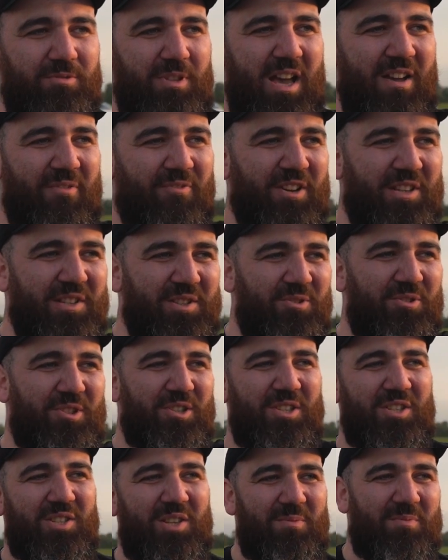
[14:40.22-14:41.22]
Я в Казоне
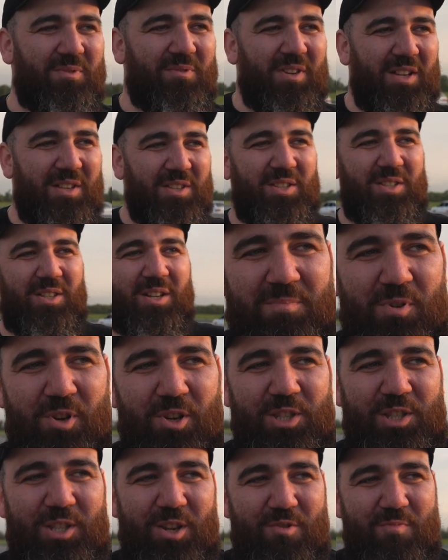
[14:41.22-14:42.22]
не сомневался.
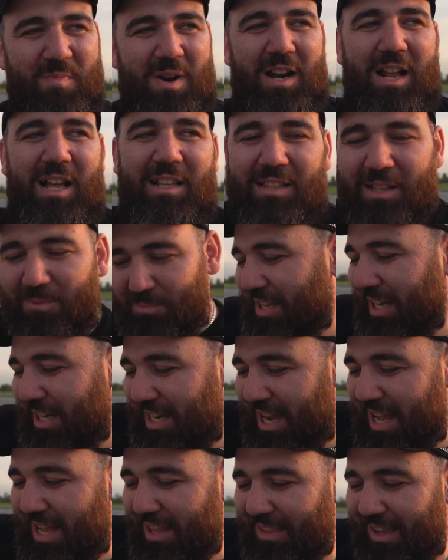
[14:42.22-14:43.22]
Просто у Марата
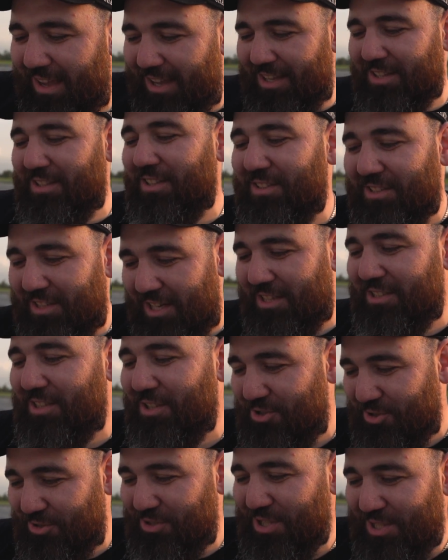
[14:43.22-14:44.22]
на этот
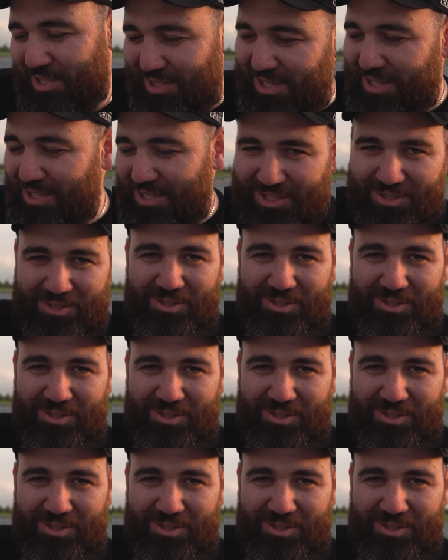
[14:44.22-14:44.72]
как-то что-то с ней не